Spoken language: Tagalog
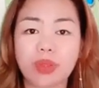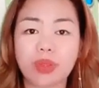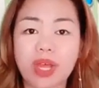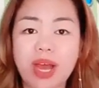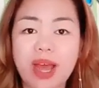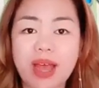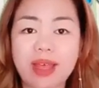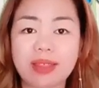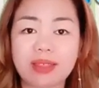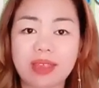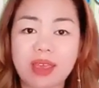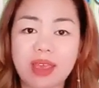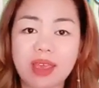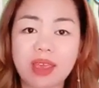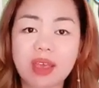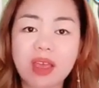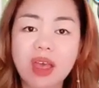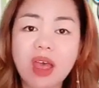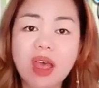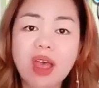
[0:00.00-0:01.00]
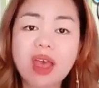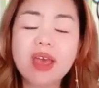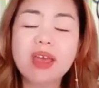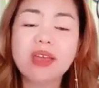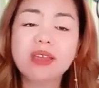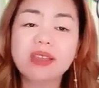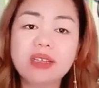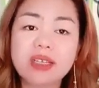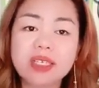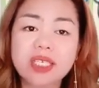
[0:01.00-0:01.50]
po ng ating
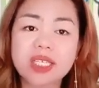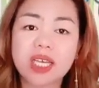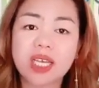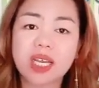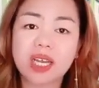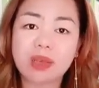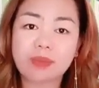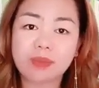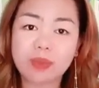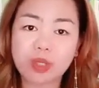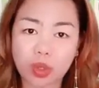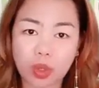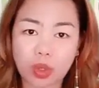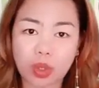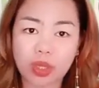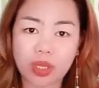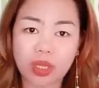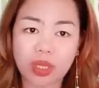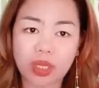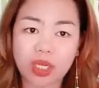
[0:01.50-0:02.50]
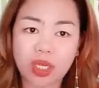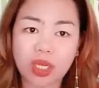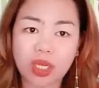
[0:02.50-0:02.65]
description.